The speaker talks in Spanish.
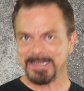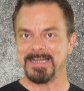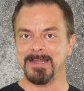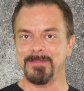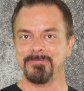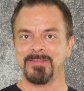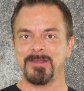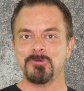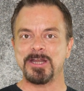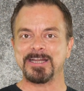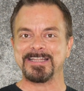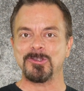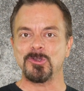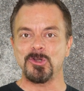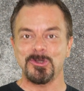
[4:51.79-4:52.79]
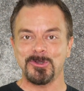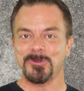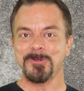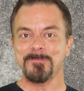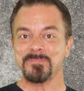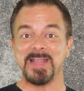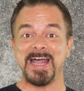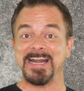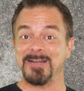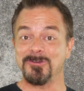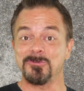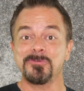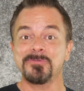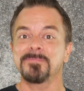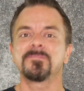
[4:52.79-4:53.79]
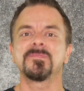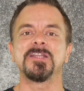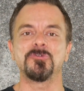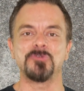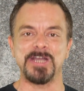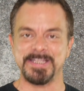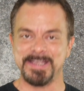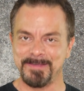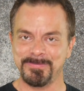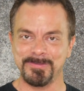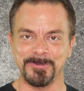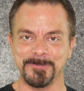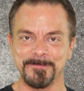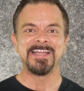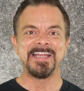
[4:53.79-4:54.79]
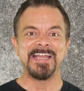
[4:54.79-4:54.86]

que lanza un arqueólogo a la luz de un hallazgo.